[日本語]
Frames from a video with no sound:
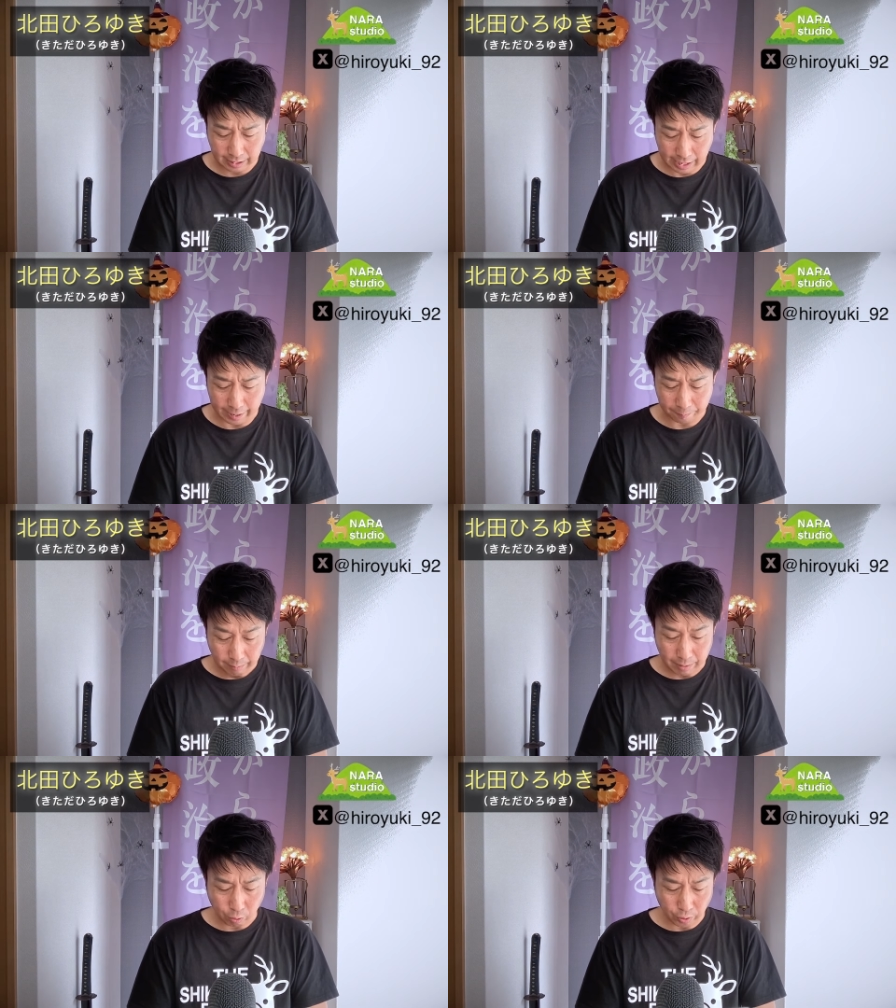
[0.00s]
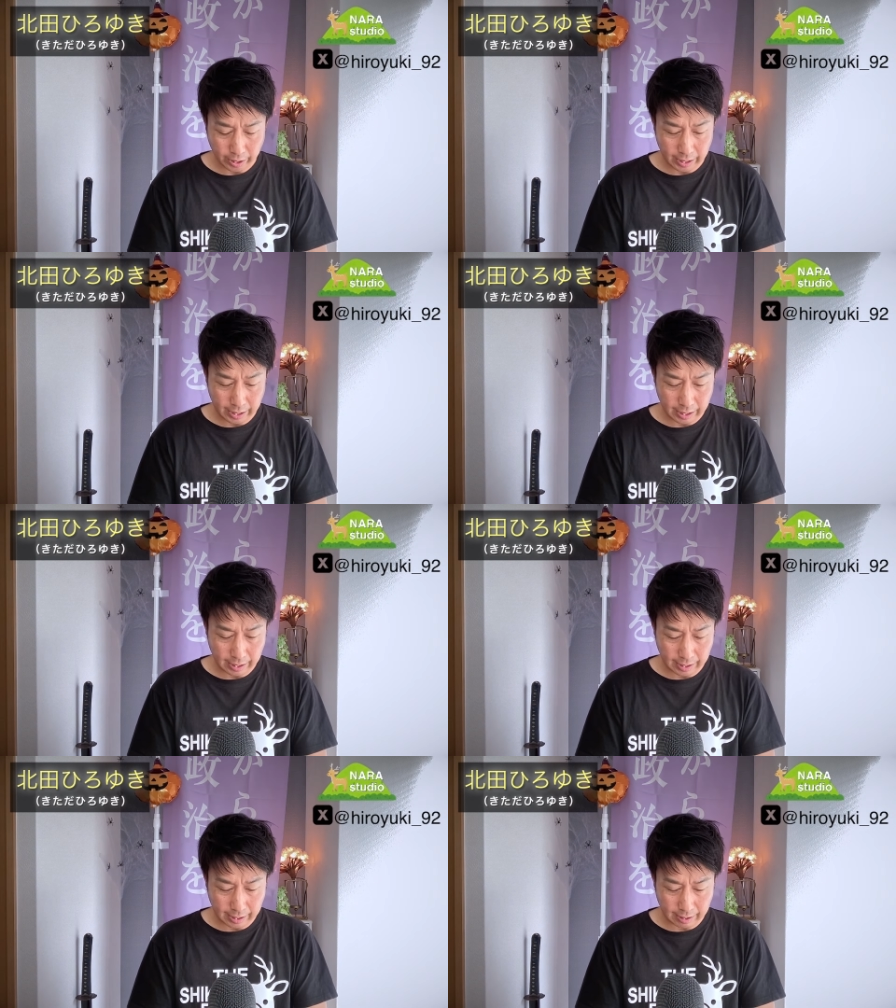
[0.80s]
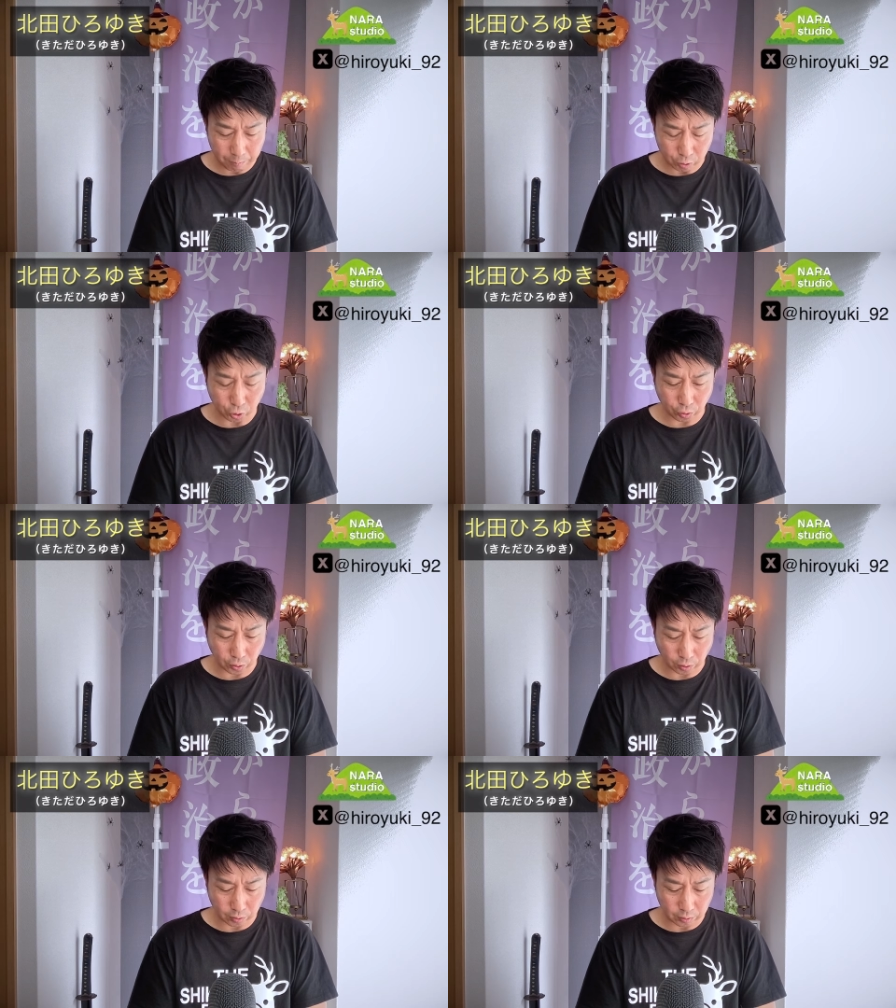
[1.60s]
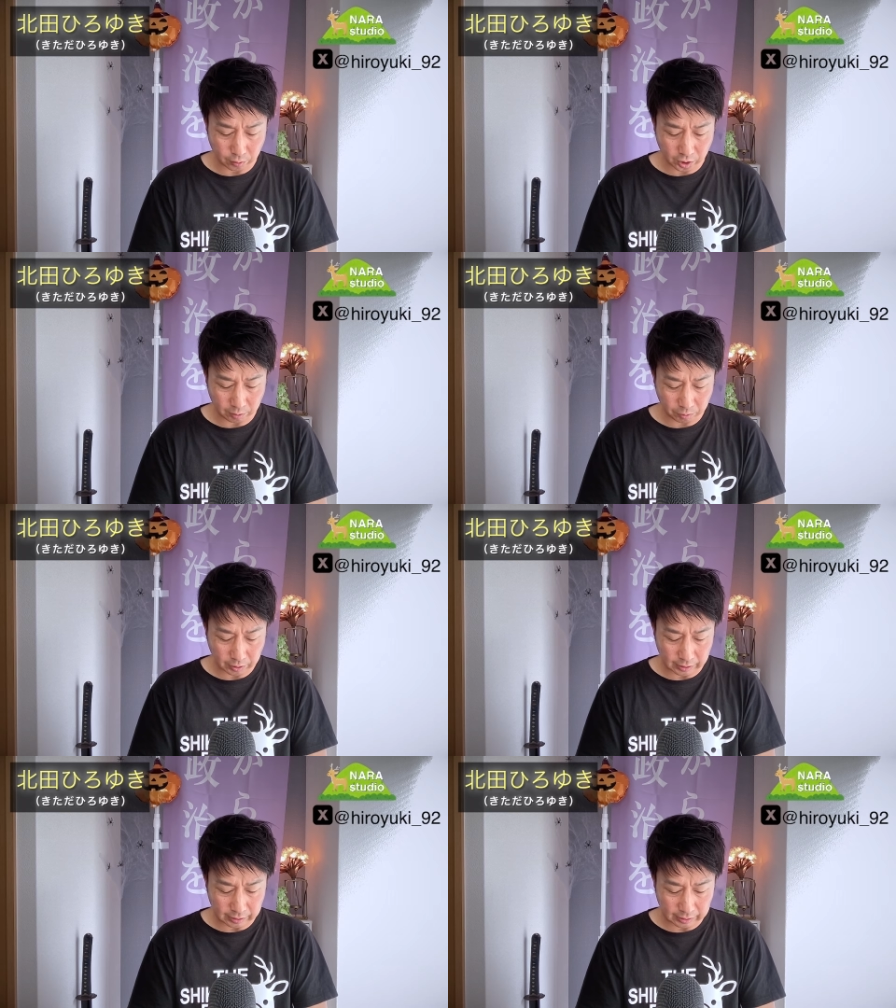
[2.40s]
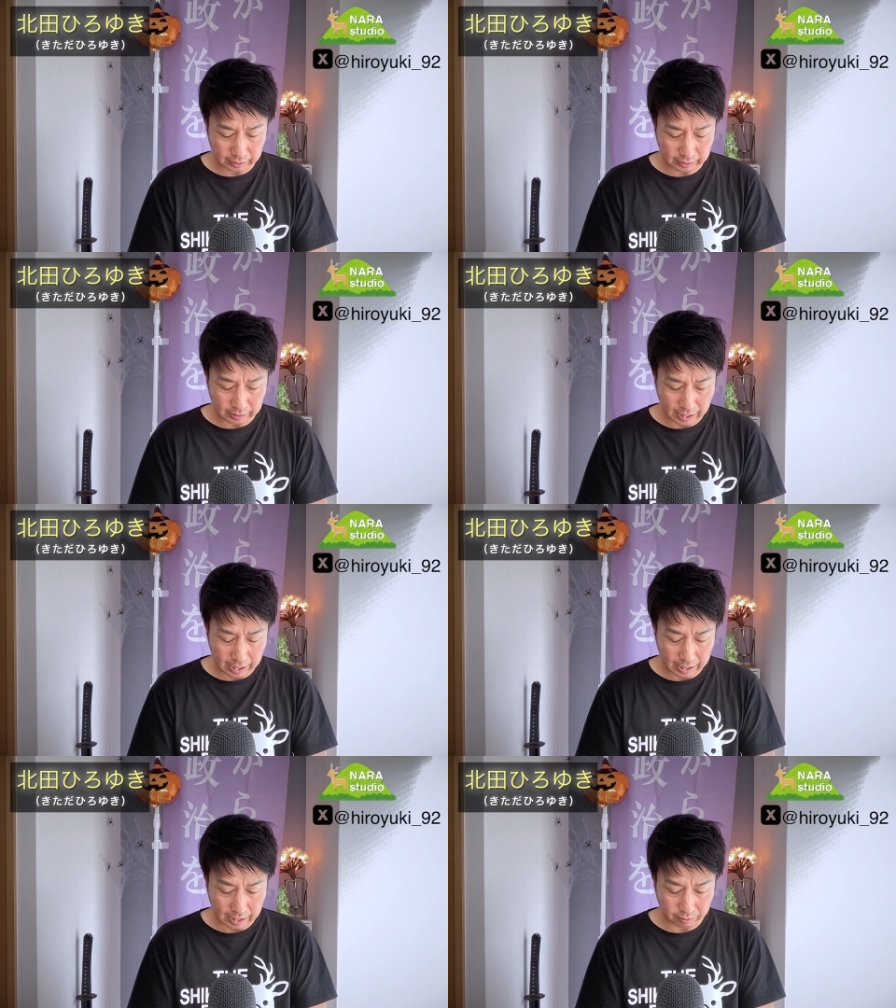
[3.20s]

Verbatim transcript: はい、これもちょっと内向きな